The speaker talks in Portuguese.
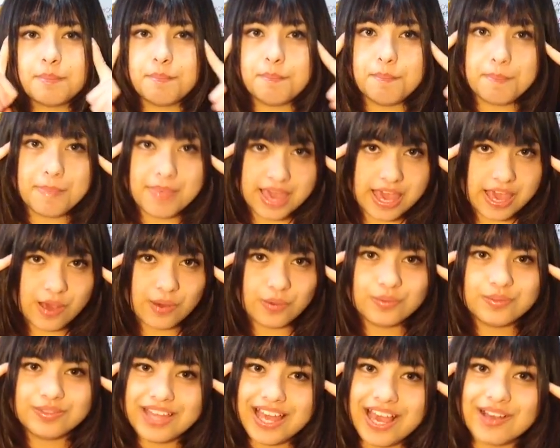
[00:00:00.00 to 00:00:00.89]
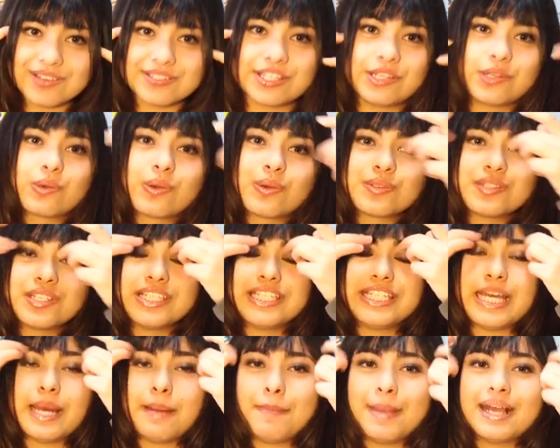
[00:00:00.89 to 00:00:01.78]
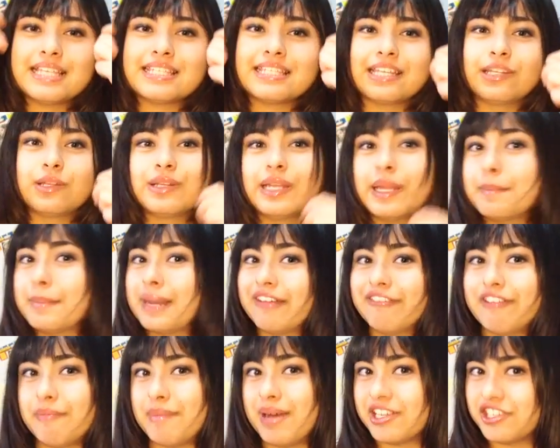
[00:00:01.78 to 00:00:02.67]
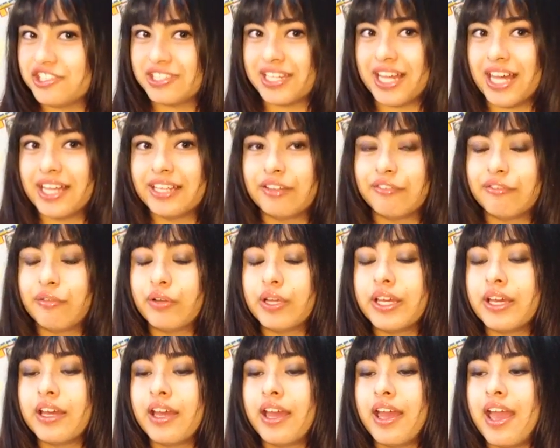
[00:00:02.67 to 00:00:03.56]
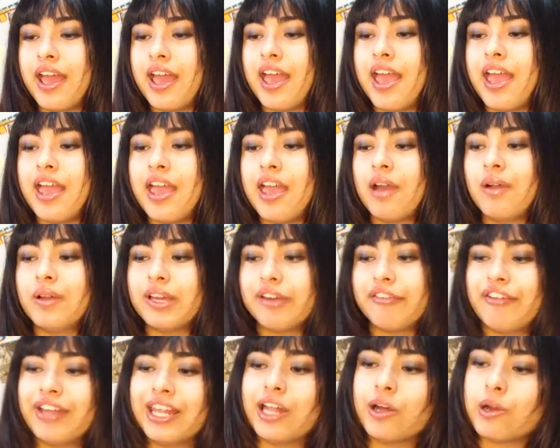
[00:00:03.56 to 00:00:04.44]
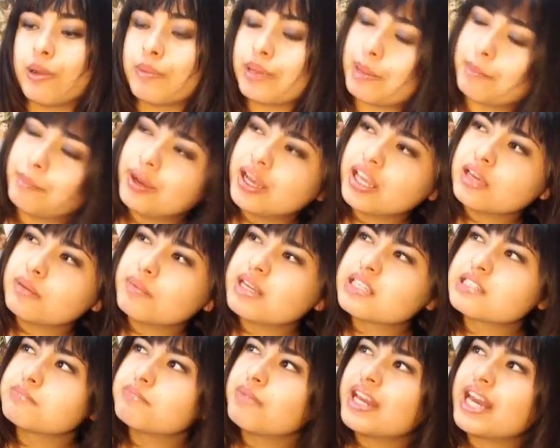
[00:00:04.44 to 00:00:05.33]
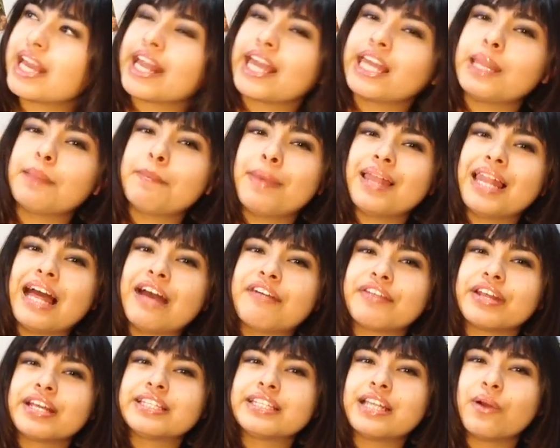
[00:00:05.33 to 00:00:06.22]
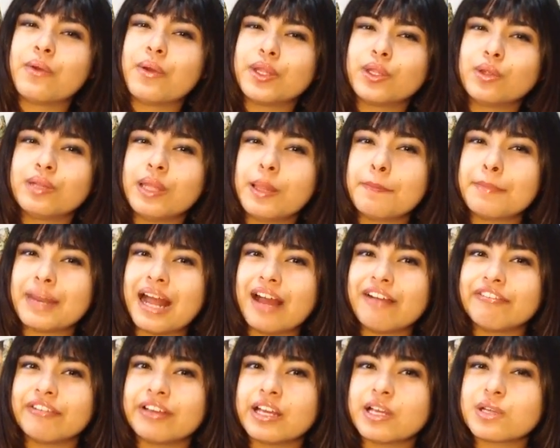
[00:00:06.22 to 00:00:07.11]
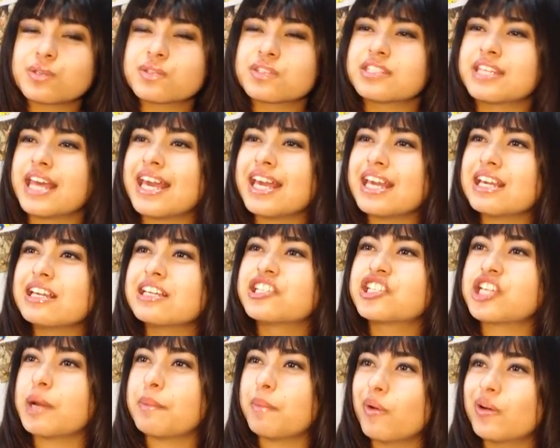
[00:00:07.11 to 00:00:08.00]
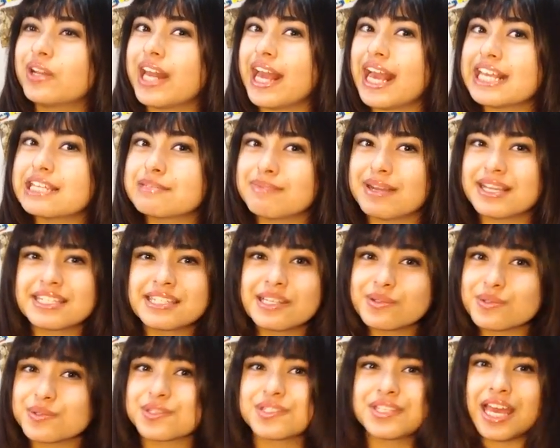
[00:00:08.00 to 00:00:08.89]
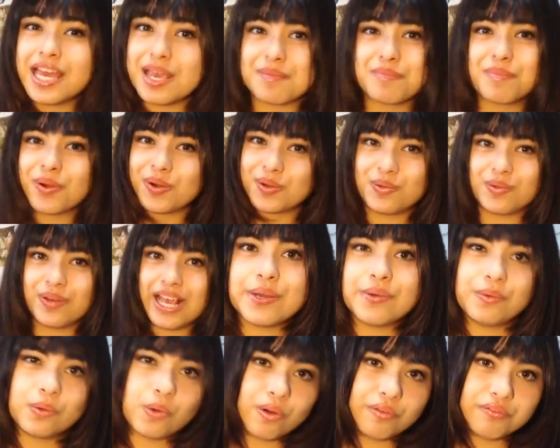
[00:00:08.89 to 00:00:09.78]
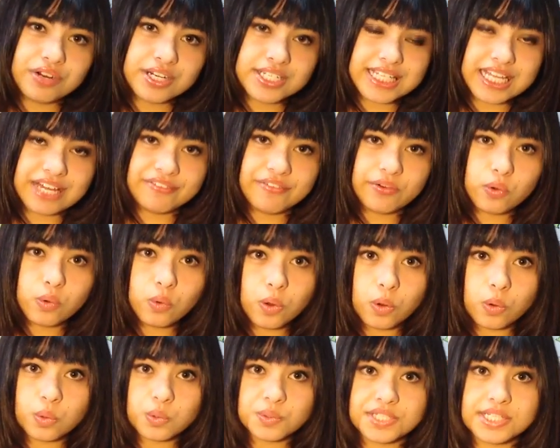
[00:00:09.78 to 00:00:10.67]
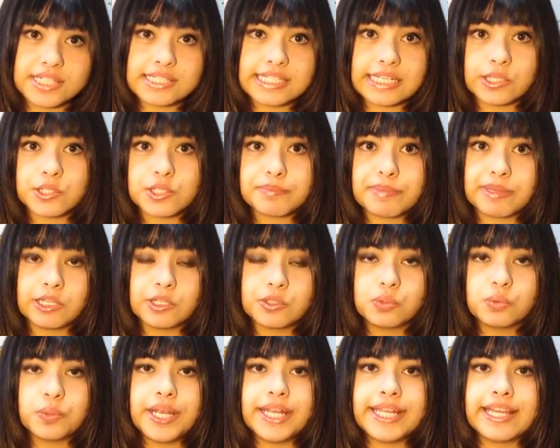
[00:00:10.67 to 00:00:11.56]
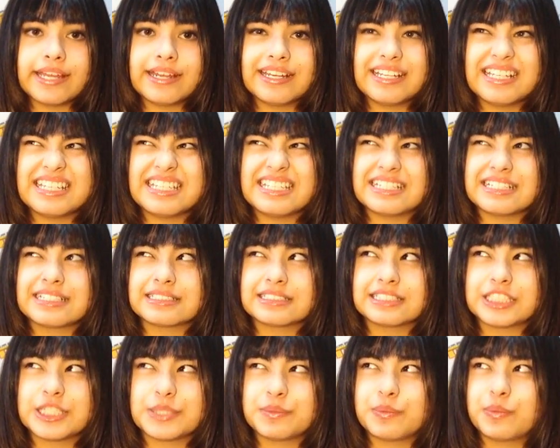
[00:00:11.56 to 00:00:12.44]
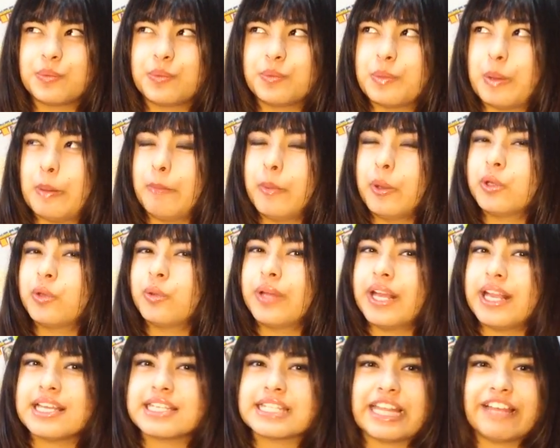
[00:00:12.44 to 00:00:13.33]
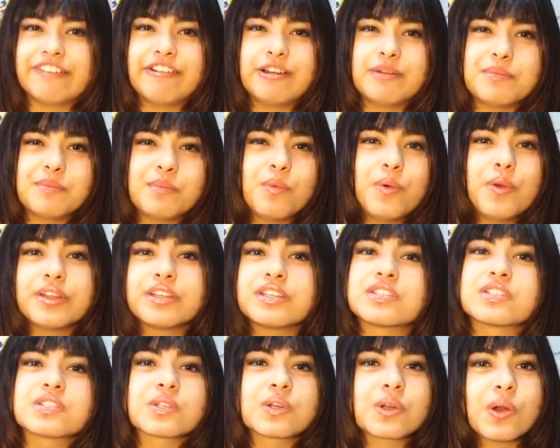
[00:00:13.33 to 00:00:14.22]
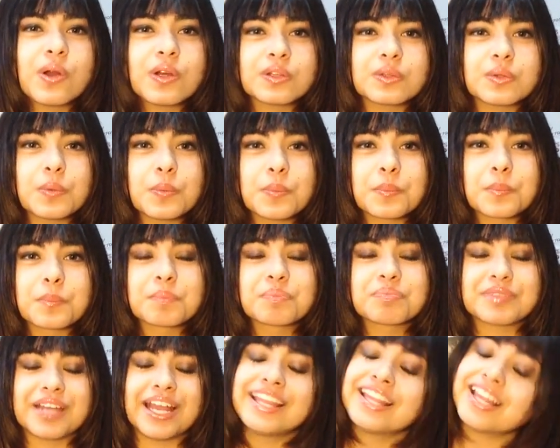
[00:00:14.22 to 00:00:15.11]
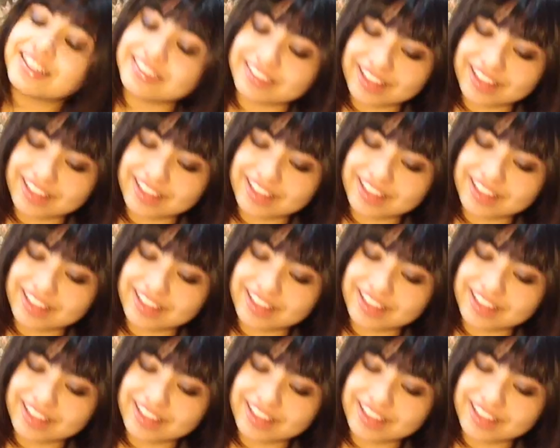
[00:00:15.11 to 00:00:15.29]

Meu Deus, eu não conseguia mais, eu não lembrava mais de nada. Foi. Eu ia falar com a minha mãe, mas mãe, aquela palavra, então eu não lembrava. Eu sei em japonês, mas não sei em português. Eu conversava com alguns inscritos pelo Twitter e, tipo, meu português estava muito escroto. Ainda